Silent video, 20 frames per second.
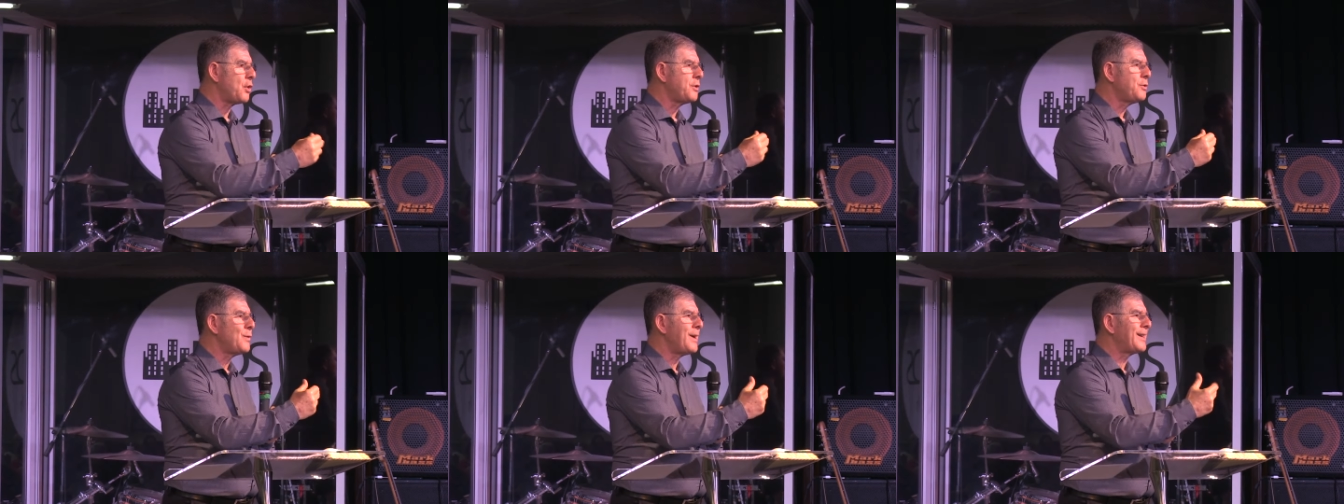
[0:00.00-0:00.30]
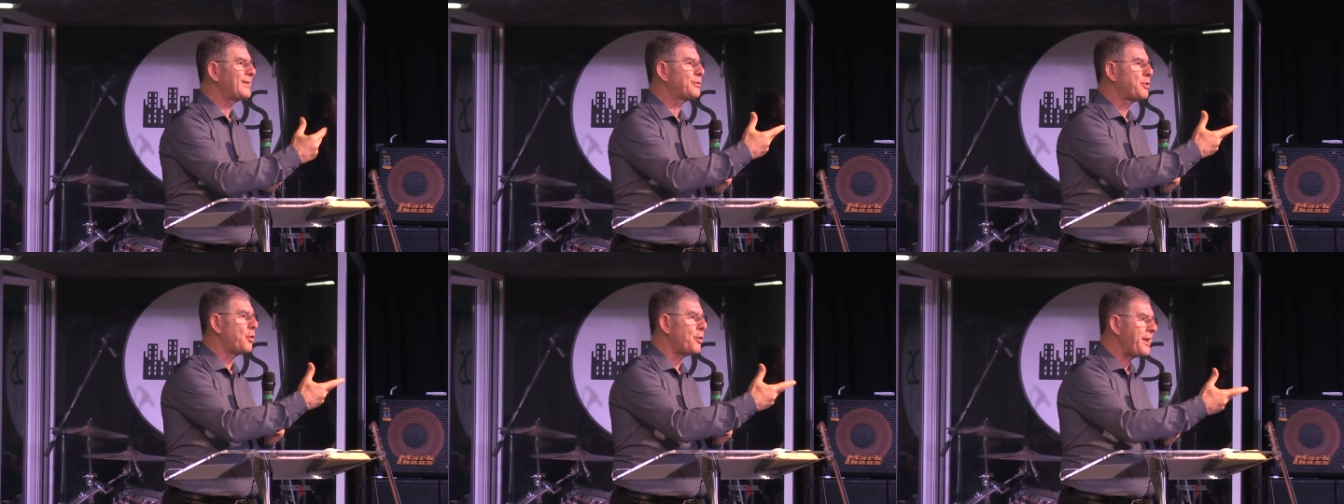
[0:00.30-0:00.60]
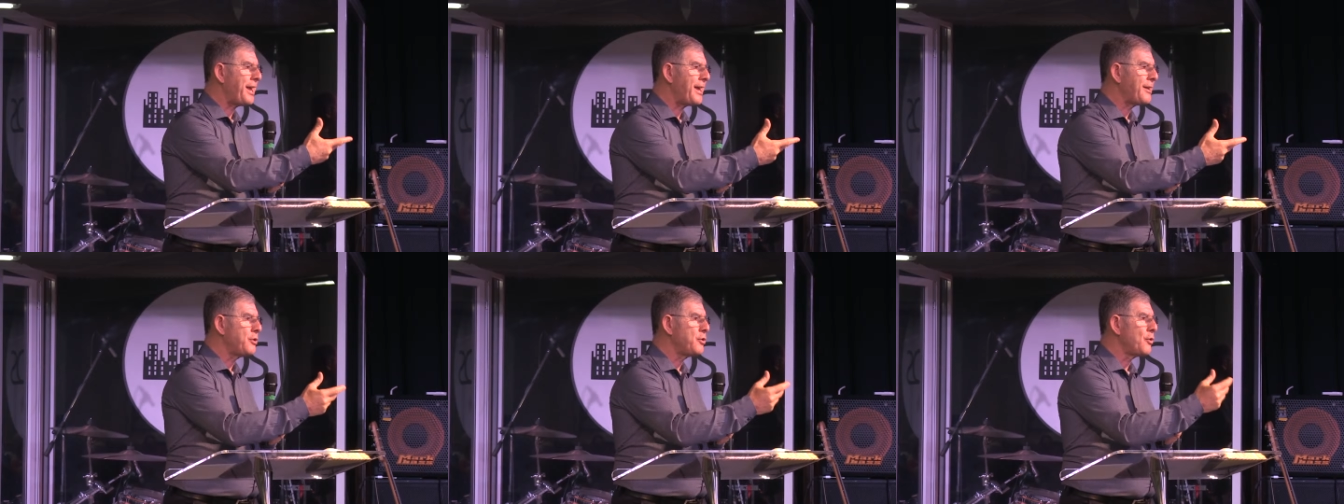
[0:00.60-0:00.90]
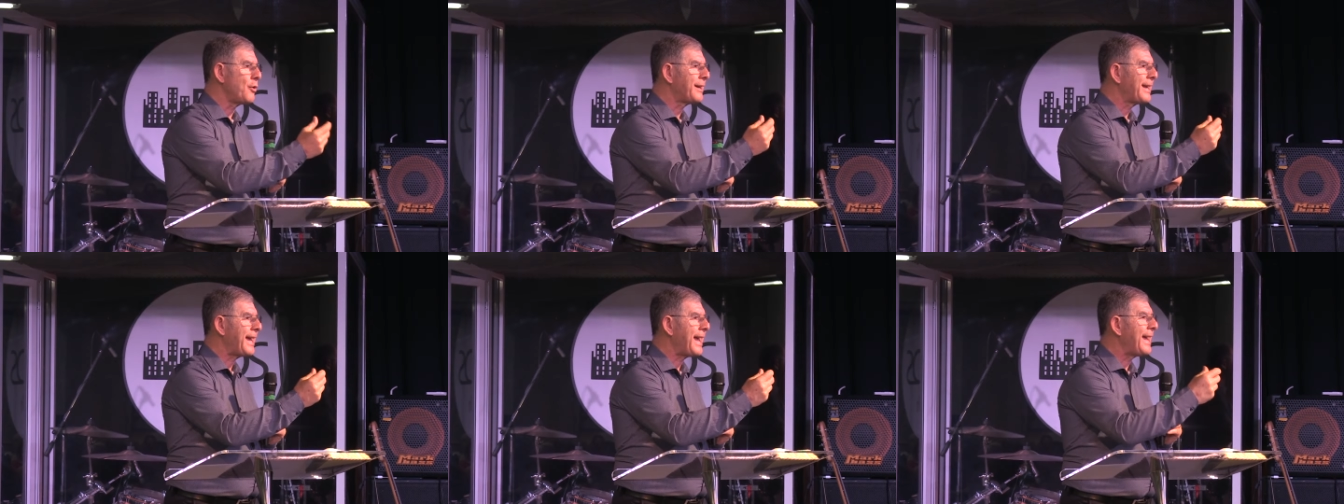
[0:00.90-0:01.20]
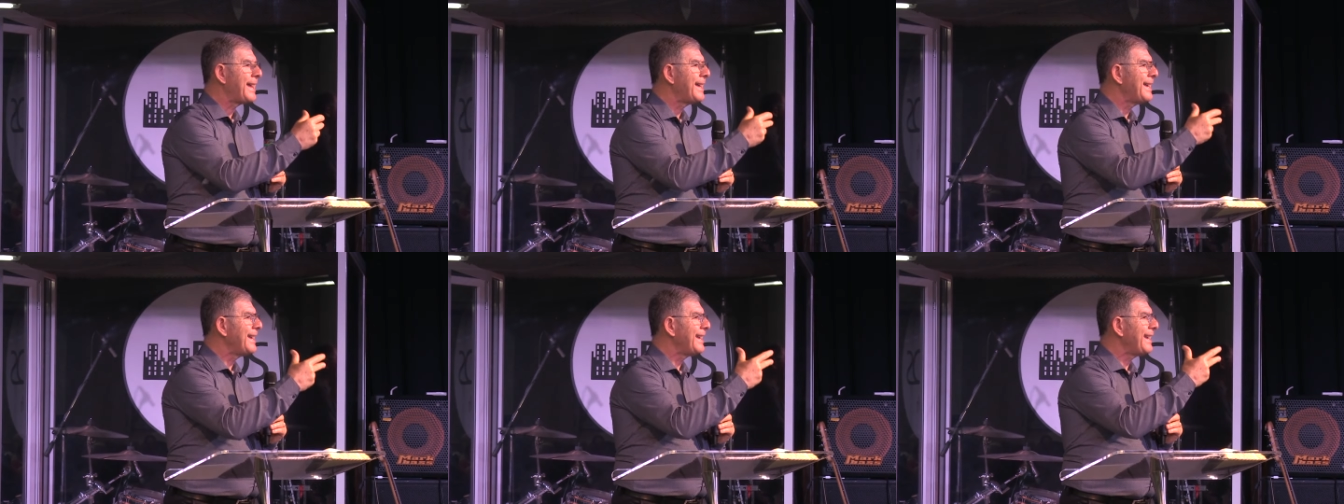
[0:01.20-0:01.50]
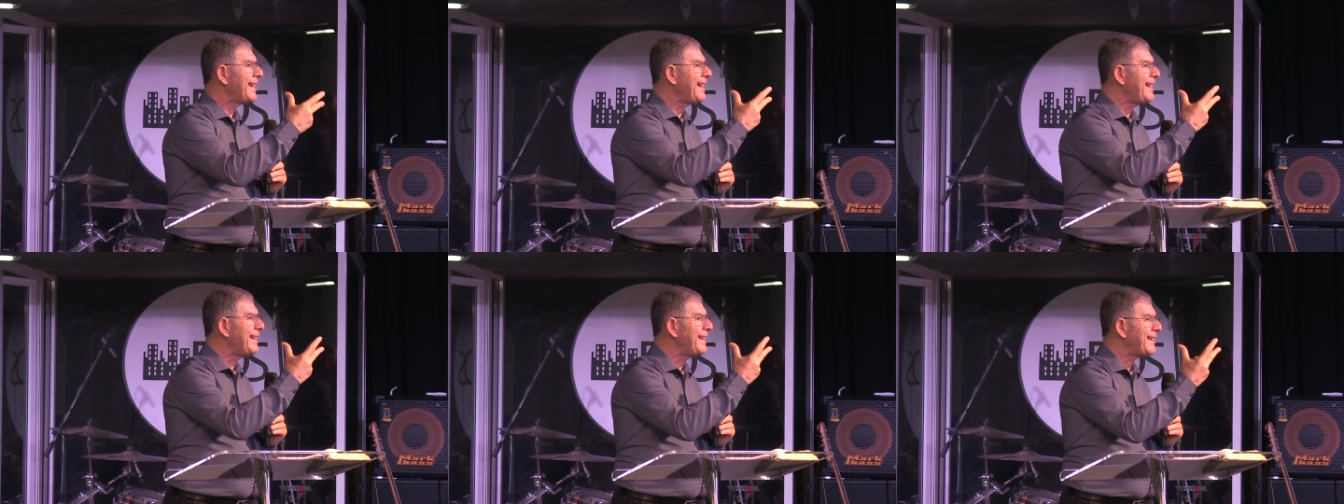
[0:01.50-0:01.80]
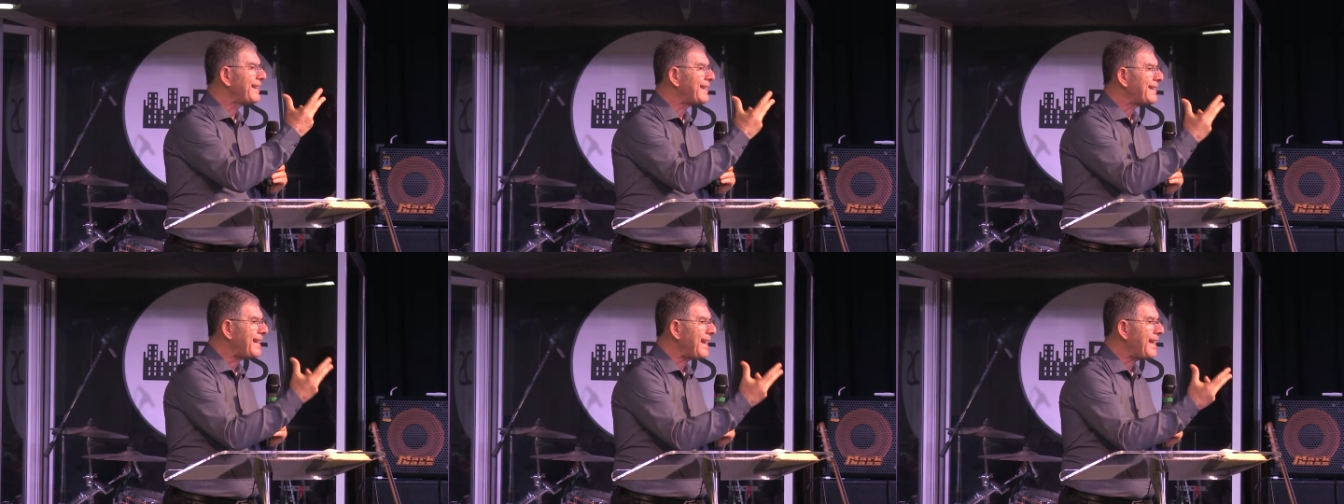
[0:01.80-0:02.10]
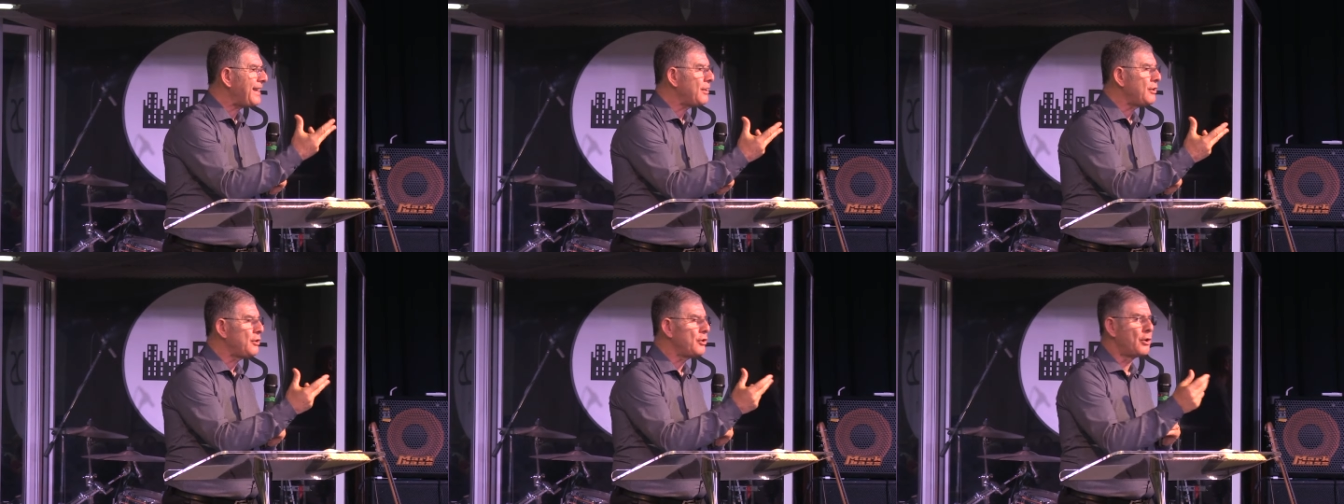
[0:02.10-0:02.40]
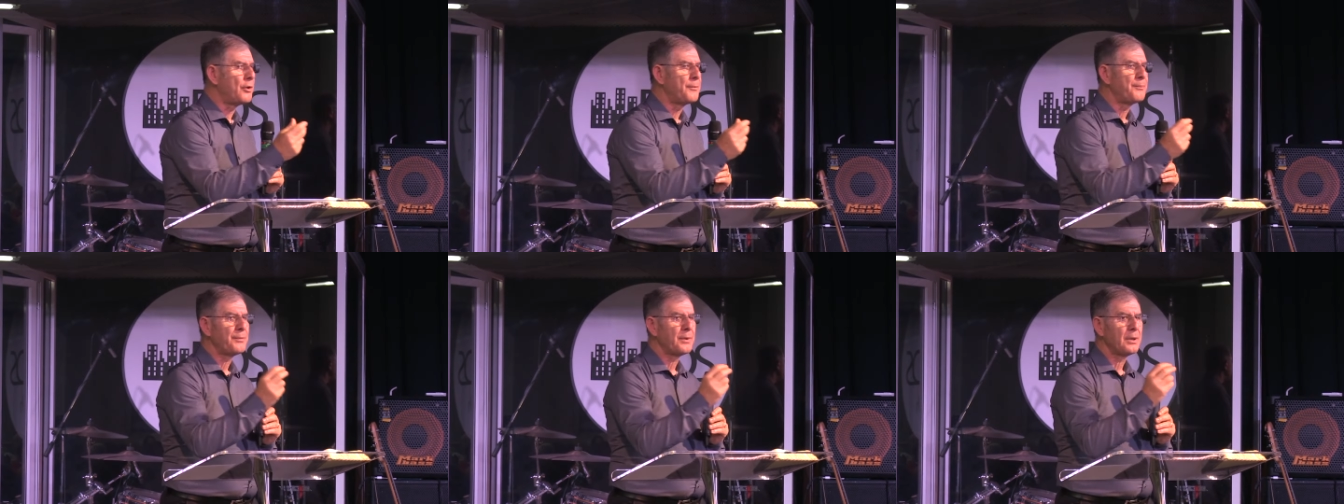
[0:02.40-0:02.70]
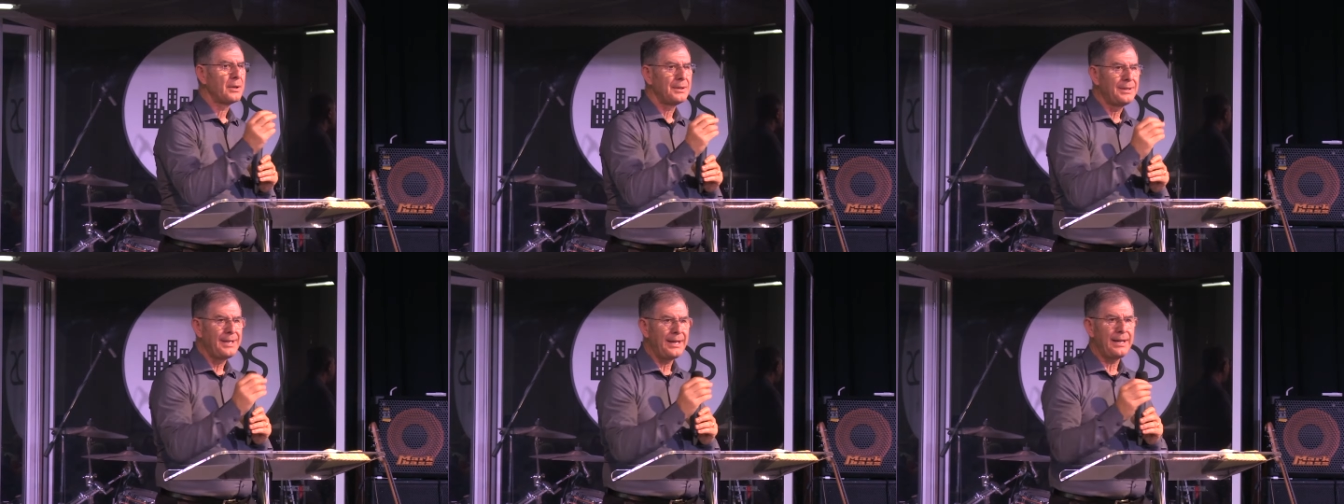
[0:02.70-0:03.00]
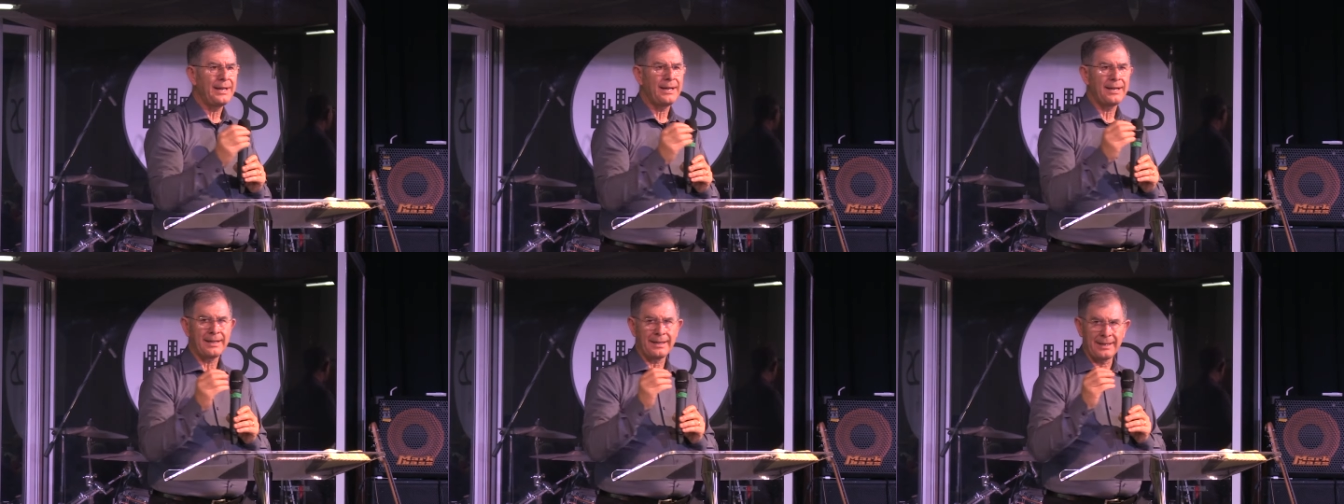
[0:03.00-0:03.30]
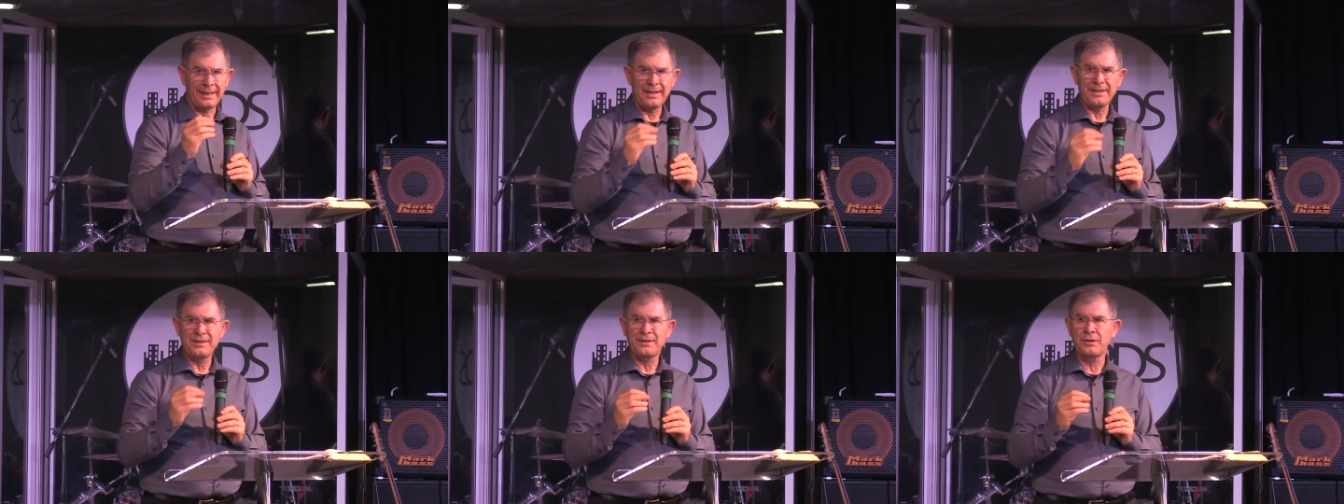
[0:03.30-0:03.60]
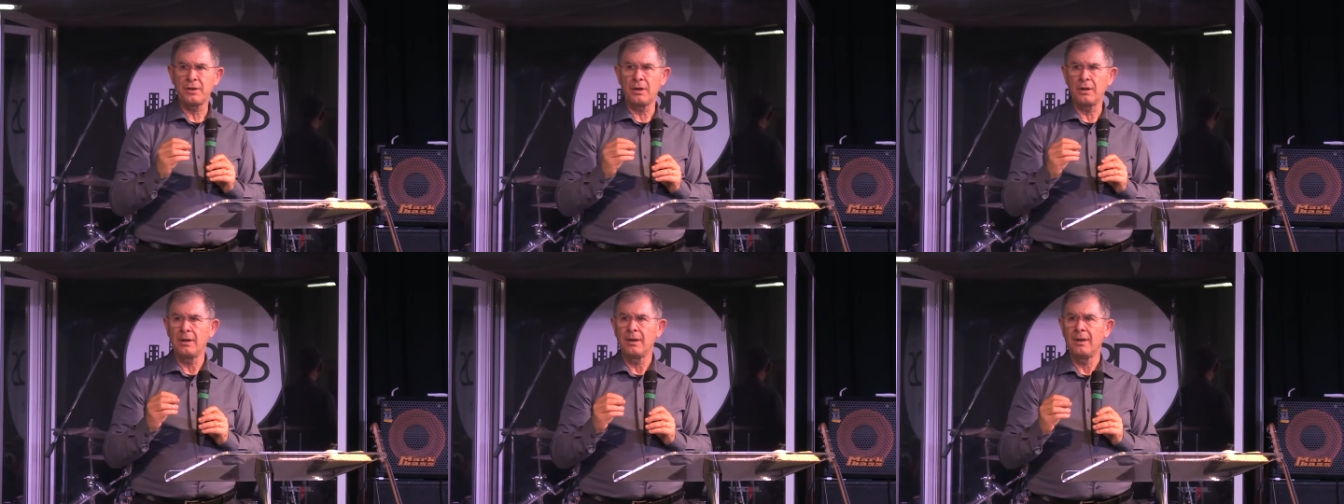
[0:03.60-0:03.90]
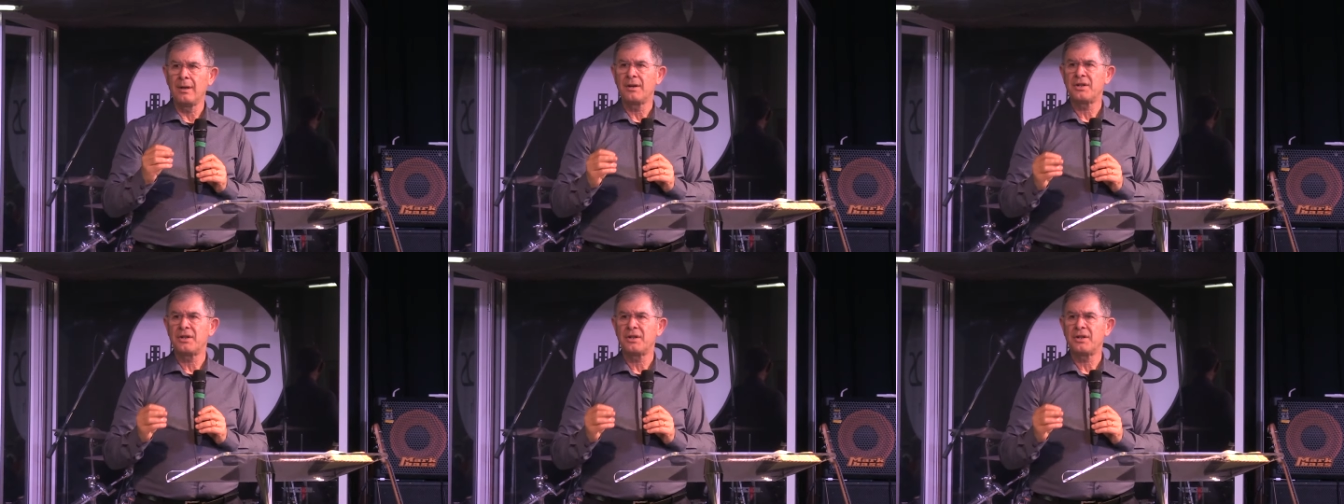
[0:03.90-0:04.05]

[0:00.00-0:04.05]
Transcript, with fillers: in un altro regno che è il regno di Cristo,